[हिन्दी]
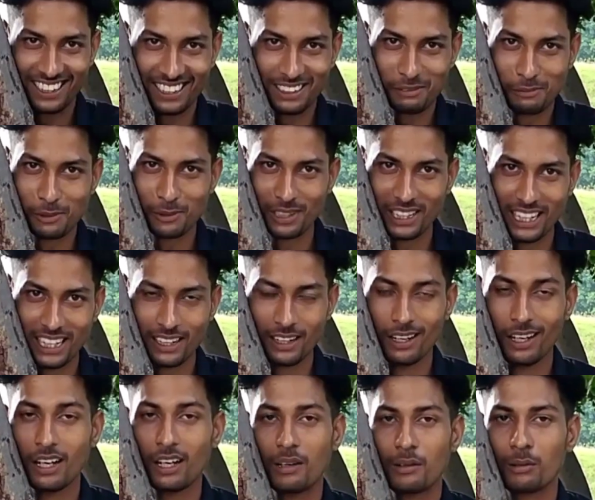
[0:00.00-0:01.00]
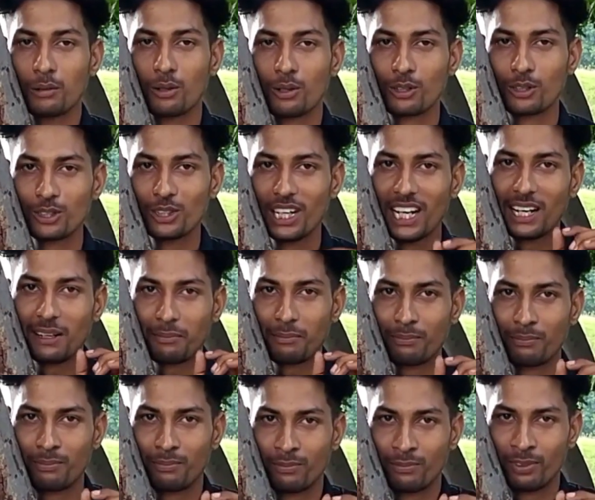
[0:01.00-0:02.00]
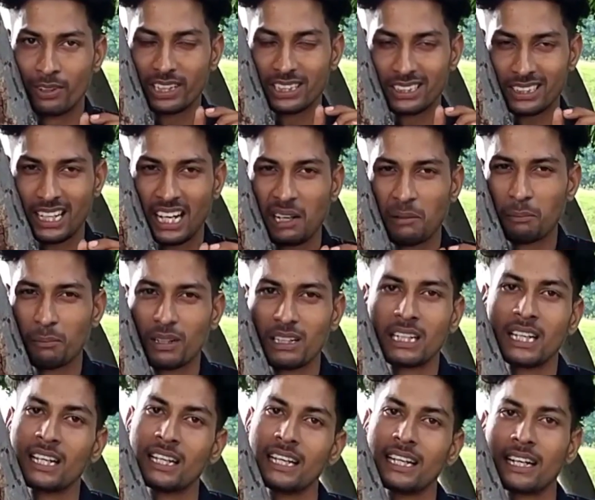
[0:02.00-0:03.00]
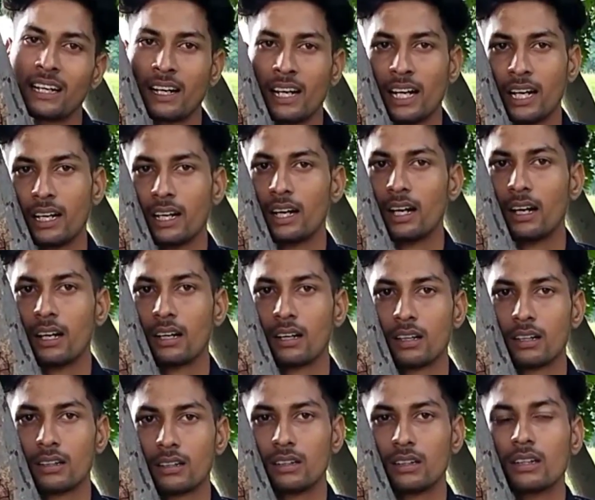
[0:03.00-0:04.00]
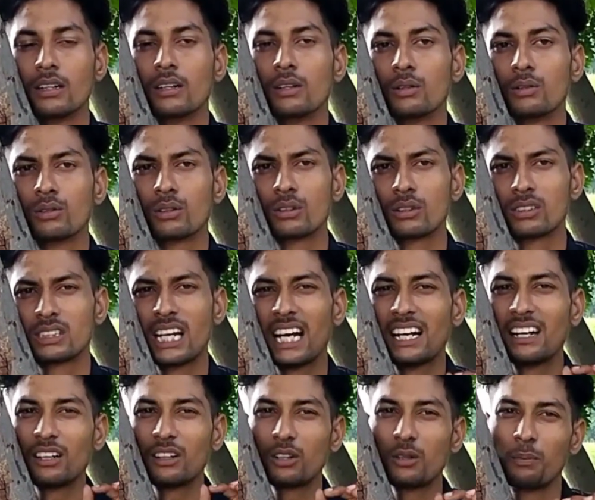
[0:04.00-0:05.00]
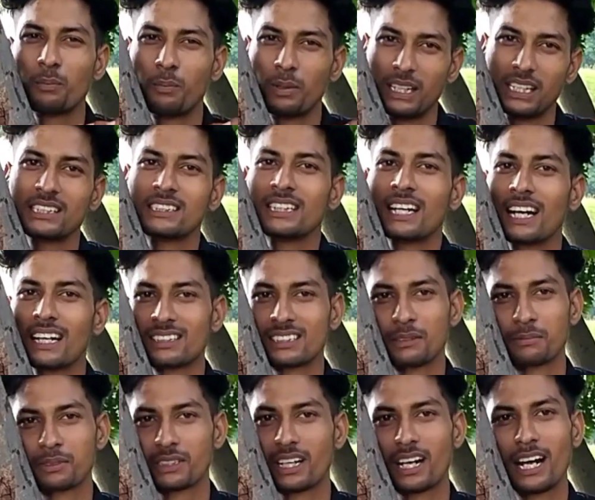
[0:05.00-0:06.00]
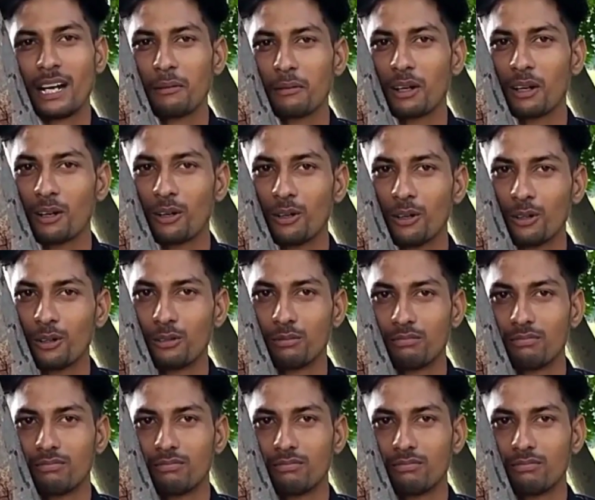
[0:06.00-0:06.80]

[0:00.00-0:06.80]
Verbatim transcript: करना ना भूले और जो यार फर्स्ट टाइम बंदा देख रहा है ना तो चैनल को प्लीज़ यार सब्सक्राइब करो